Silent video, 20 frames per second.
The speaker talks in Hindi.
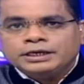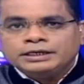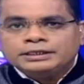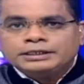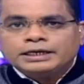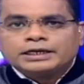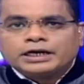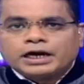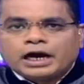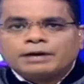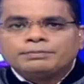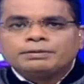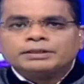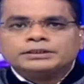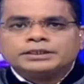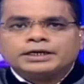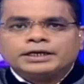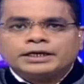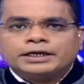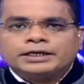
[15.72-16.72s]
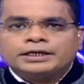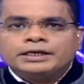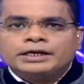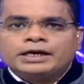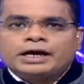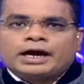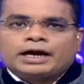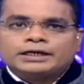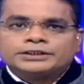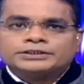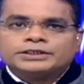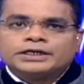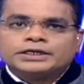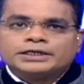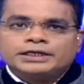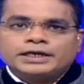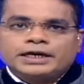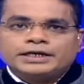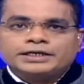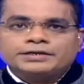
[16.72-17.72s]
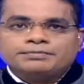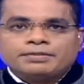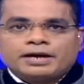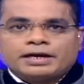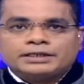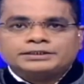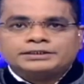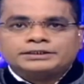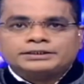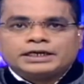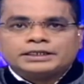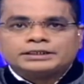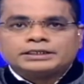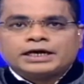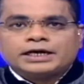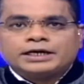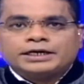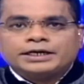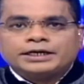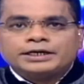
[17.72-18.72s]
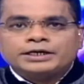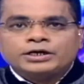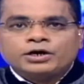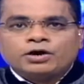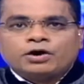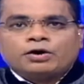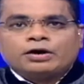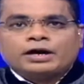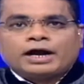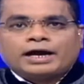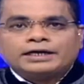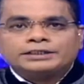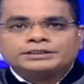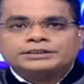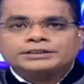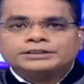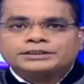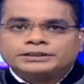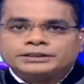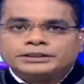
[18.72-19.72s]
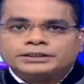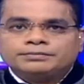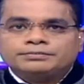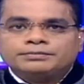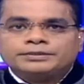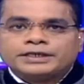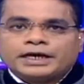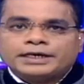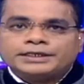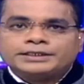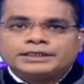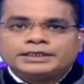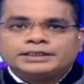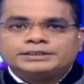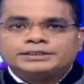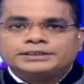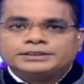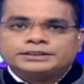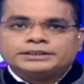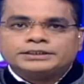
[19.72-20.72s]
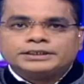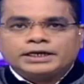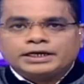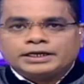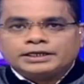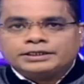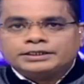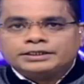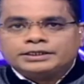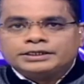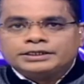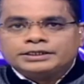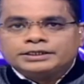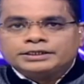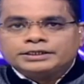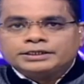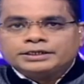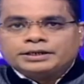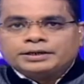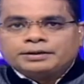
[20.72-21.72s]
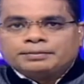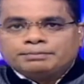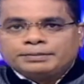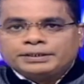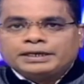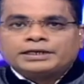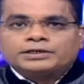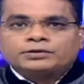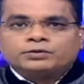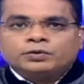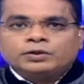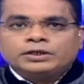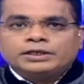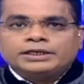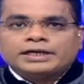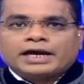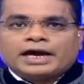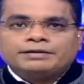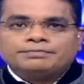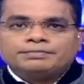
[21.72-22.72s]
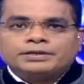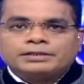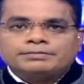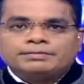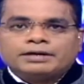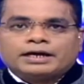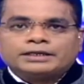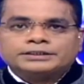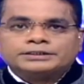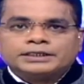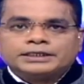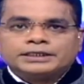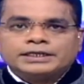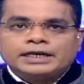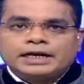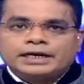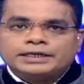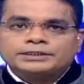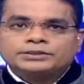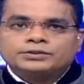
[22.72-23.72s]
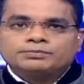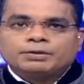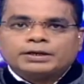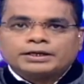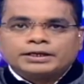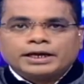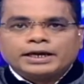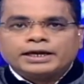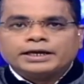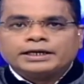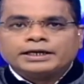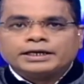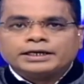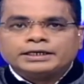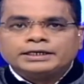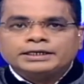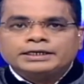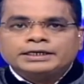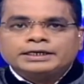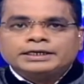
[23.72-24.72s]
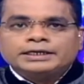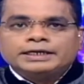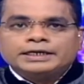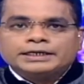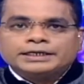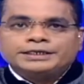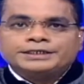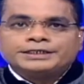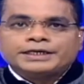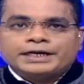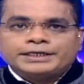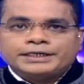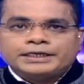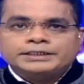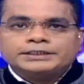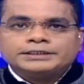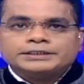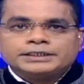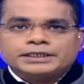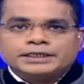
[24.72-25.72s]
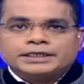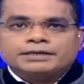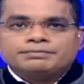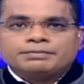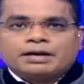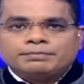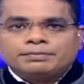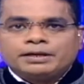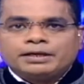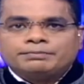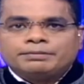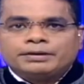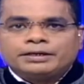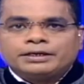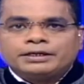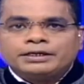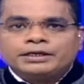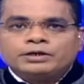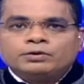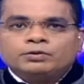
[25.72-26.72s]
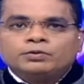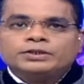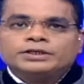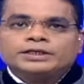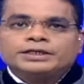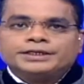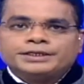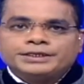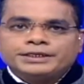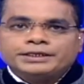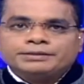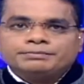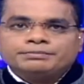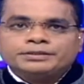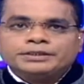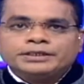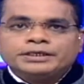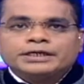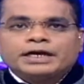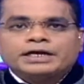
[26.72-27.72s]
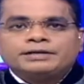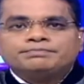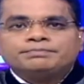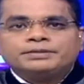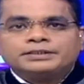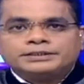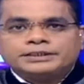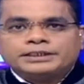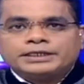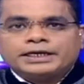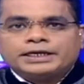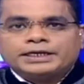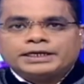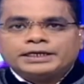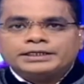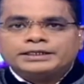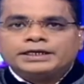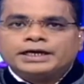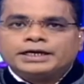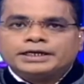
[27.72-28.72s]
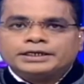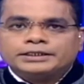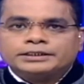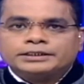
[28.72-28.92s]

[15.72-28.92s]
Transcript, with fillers: ये कहावत है अच्छा खिलाड़ी मैच जिताता है और अच्छी टीम टाइटल जीतती है विराट कोहली आईपीएल में अच्छा खिलाड़ी तो बन गए हैं लेकिन टाइटल जीतने के मामले में उनकी टीम कहीं पीछे रह गई है